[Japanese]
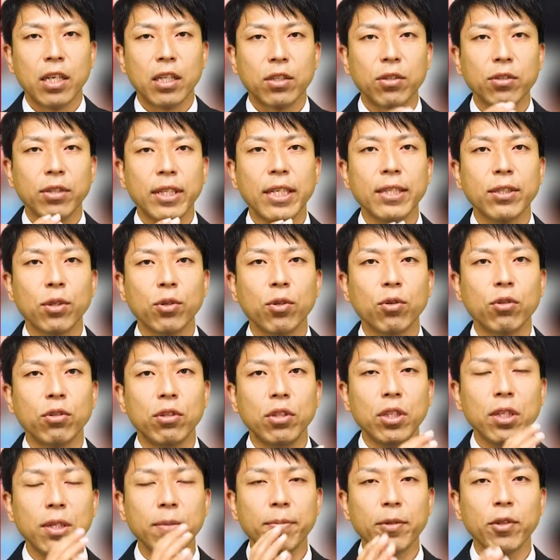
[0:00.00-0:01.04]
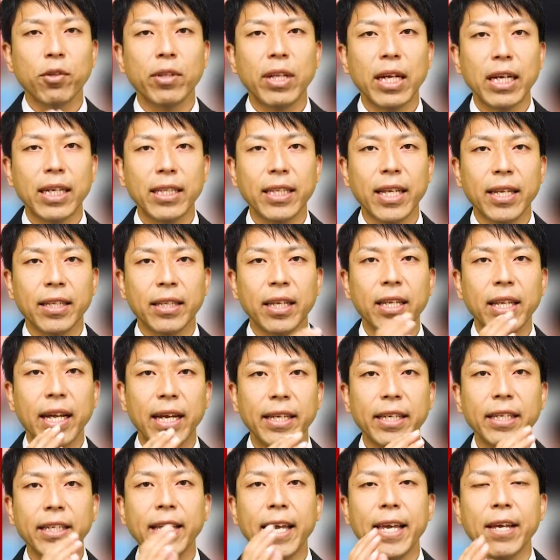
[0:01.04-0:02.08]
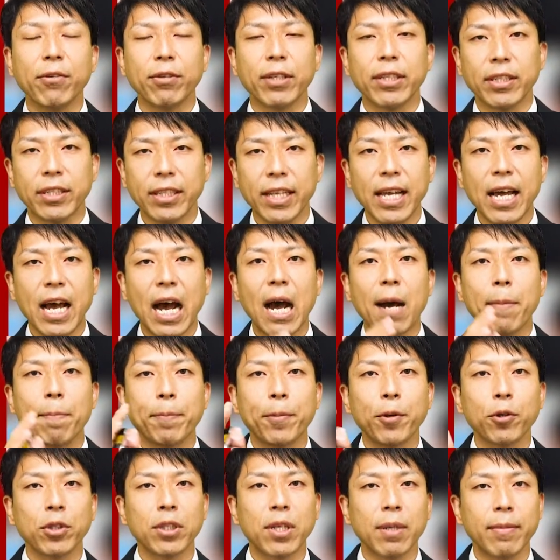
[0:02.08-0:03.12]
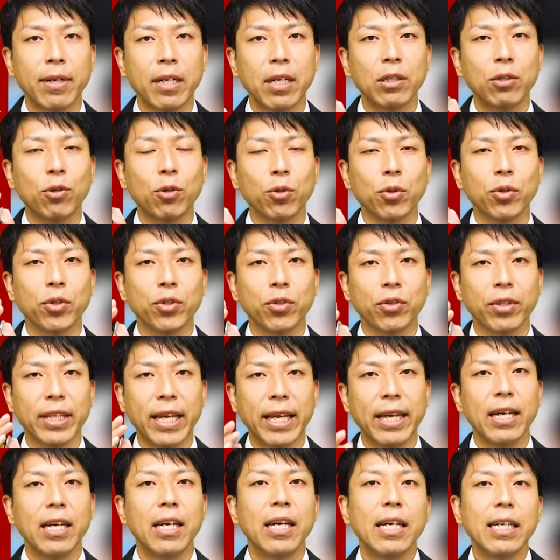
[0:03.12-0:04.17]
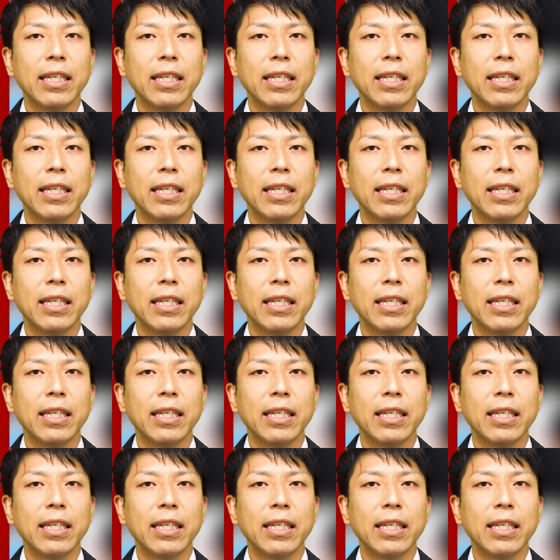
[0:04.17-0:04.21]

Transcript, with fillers: そしてそのグループの中で出た意見をですね、発表してもらうことによって、